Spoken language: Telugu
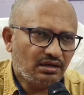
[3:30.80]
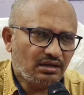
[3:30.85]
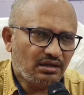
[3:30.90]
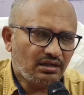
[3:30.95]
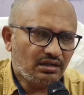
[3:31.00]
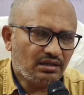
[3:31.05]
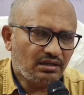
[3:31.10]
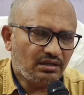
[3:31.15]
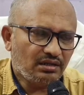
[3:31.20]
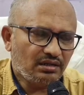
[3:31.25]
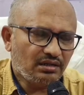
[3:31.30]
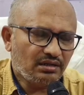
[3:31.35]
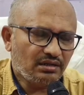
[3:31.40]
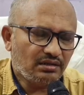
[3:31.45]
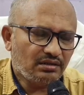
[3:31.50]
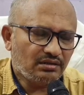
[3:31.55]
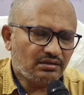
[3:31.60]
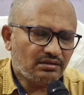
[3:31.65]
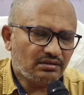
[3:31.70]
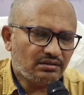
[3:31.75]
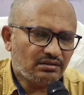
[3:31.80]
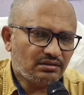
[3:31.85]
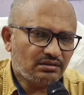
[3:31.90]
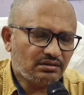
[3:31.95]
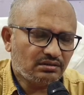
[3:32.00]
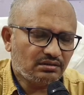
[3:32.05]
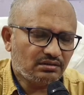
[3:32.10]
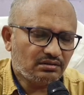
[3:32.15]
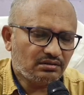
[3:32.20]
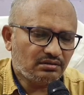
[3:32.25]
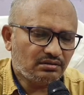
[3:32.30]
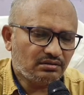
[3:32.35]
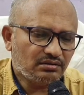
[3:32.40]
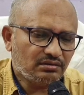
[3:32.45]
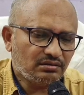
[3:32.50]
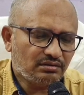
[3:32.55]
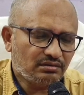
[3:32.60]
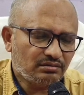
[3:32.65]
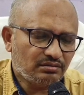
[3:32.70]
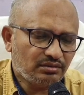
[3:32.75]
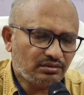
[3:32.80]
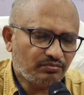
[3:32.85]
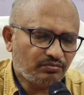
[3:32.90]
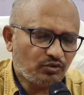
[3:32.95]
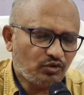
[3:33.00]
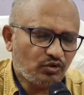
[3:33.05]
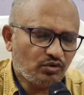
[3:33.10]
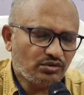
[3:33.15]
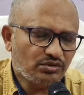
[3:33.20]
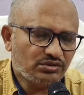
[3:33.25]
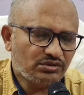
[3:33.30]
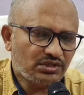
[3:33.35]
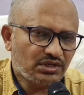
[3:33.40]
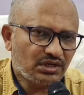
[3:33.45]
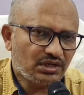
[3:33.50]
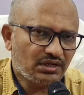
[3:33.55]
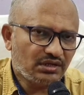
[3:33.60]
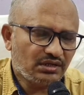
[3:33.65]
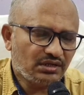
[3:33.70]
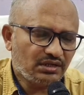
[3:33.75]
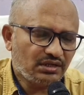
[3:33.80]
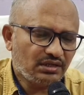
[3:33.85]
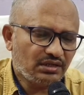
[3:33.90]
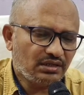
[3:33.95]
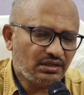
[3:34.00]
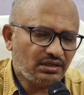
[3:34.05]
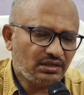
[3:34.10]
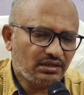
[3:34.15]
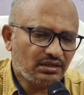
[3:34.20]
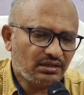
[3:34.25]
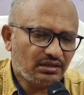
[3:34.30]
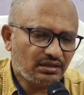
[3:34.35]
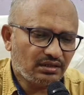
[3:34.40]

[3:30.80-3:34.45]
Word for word: లేదంటే ఇప్పుడు ఫోన్స్ కానీ లేదంటే